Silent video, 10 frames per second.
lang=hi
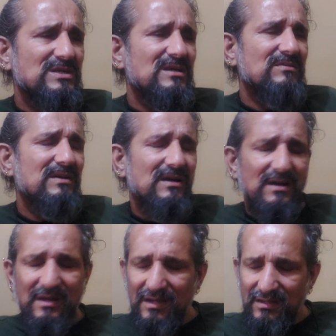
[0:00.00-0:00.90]
फसले में
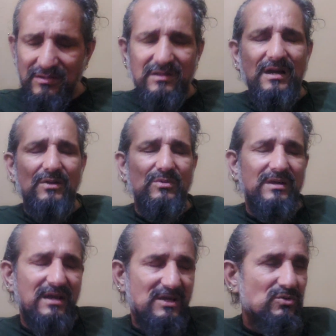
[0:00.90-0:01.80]
कानूनी
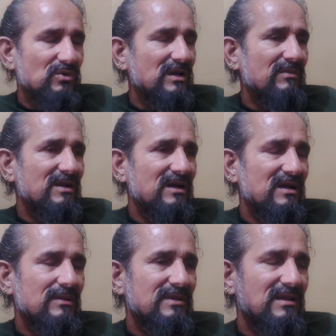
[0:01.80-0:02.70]
केस हो गया मेरे कहने
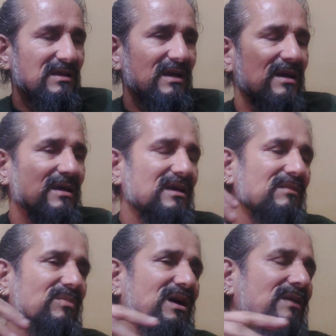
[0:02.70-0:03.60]
का मतलब यह है कि
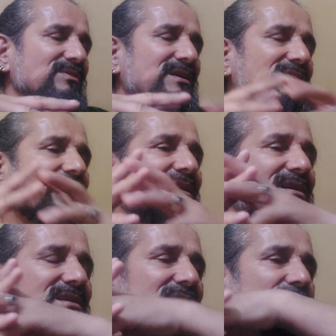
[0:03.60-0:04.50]
मैं आपसे ये जानना
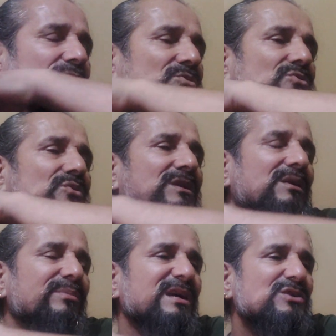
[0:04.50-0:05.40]
चाहता हूँ दोस्तों कि ये
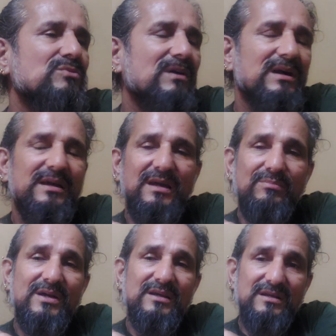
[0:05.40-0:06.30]
बेजुबा है ये
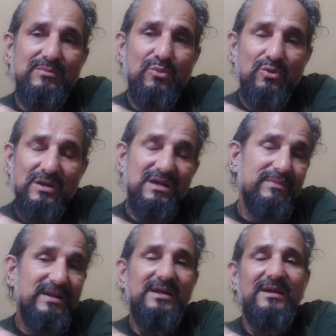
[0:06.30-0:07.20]
अपना दर्द बोलकर
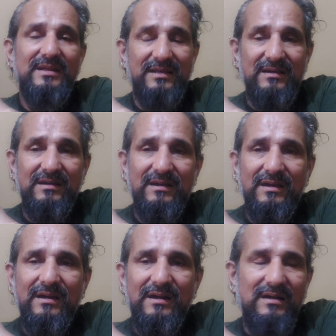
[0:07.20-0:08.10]
कभी नहीं कहता
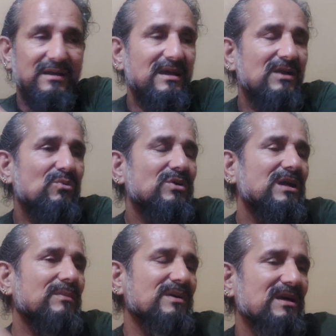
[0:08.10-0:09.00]
ठीक है इनको
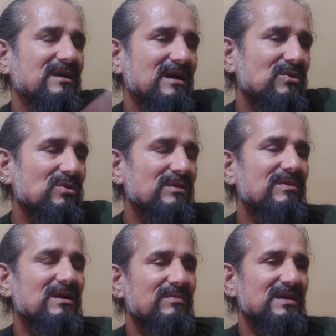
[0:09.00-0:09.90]
क्या पता यार रोटी
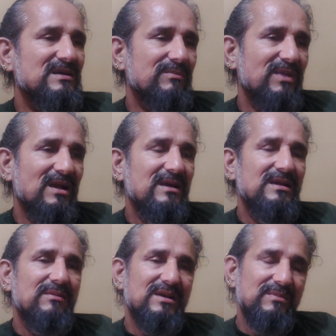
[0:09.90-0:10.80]
ट्रैक पैसे पहले के
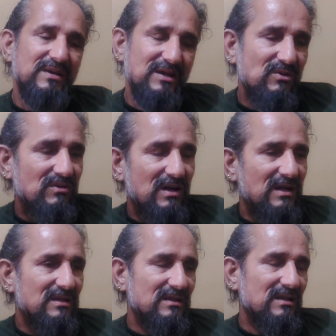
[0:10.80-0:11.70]
ज़माने में ये हुआ
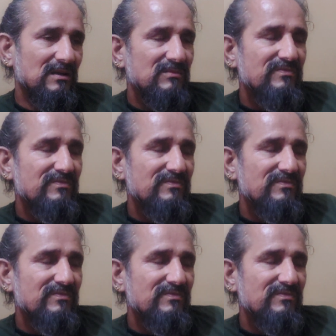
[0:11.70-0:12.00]
करता था